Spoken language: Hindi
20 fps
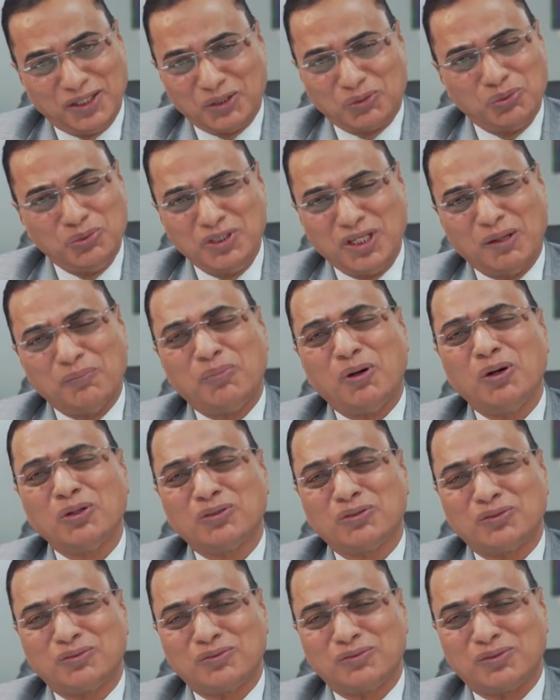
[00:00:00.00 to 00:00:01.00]
ये दुनिया
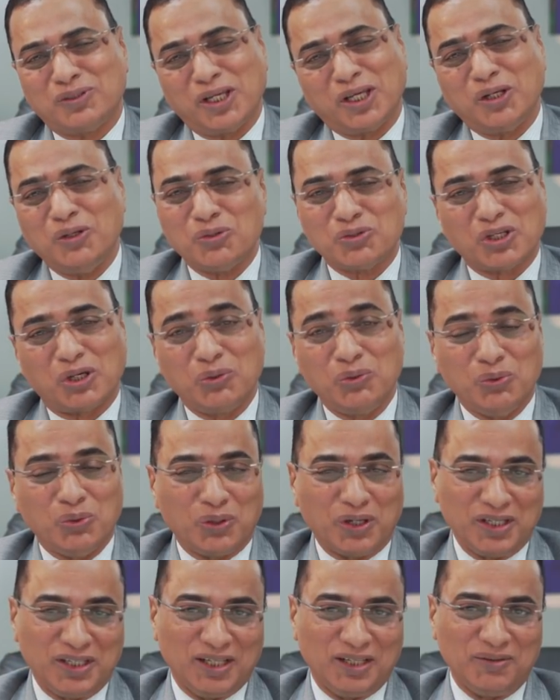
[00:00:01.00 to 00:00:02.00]
बहुत टेक्नोसावी हो
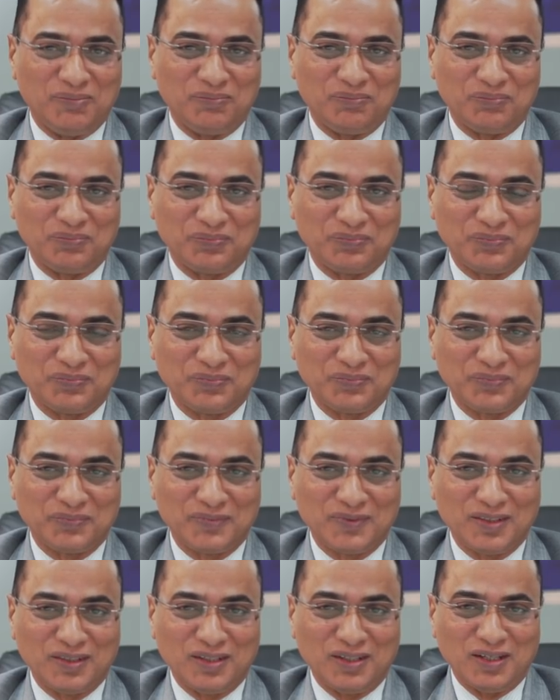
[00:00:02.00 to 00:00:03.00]
गई है
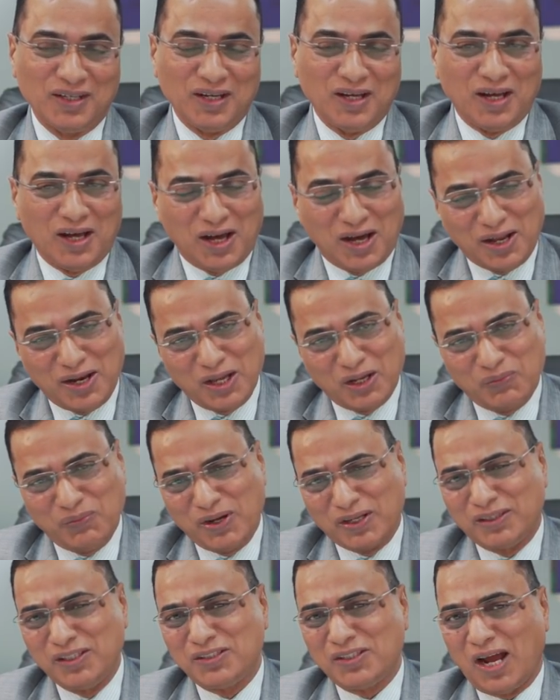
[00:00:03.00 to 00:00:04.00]
हर एक
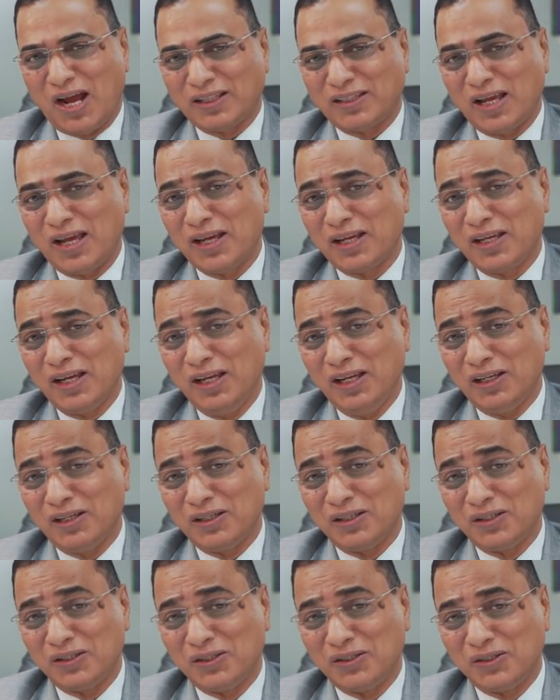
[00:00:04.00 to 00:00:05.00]
व्यक्ति चाहता है कि
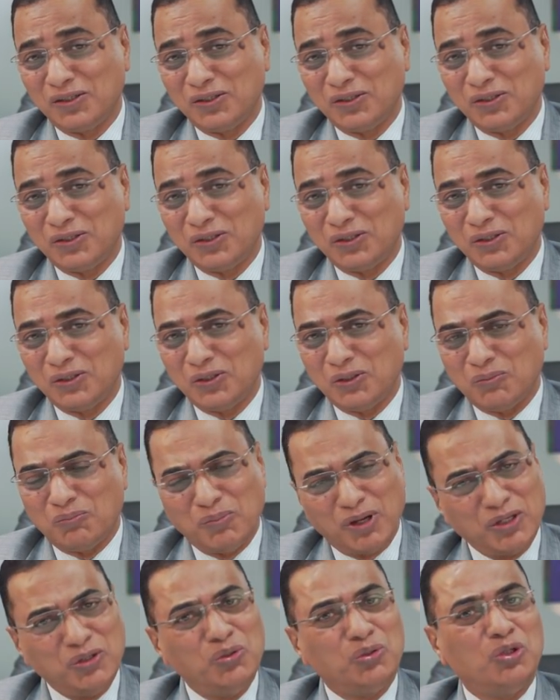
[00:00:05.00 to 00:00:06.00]

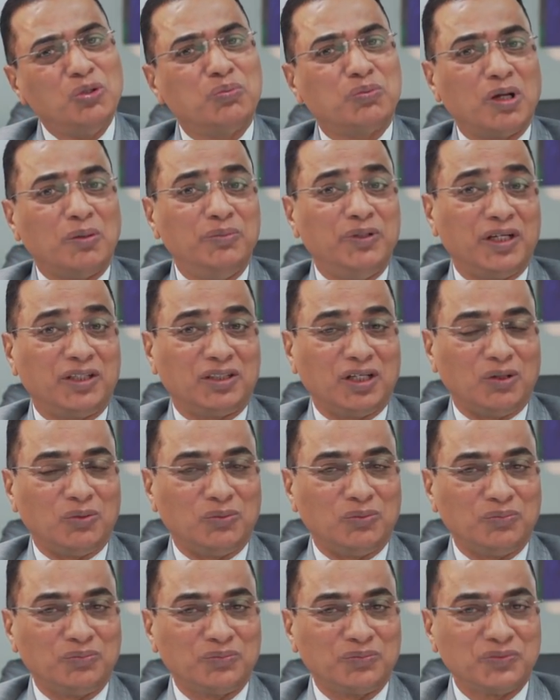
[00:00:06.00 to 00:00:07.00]
मैं यूट्यूब कब देखता
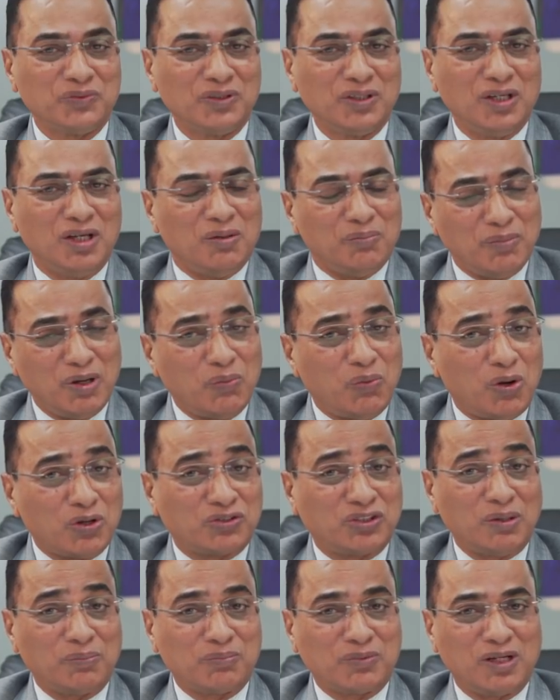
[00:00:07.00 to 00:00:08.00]
हूँ मैं
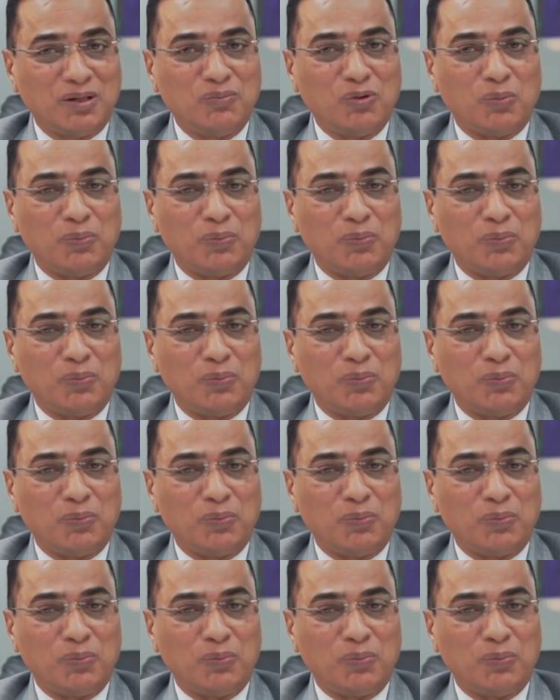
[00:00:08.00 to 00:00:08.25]
व्हाट्सअप कब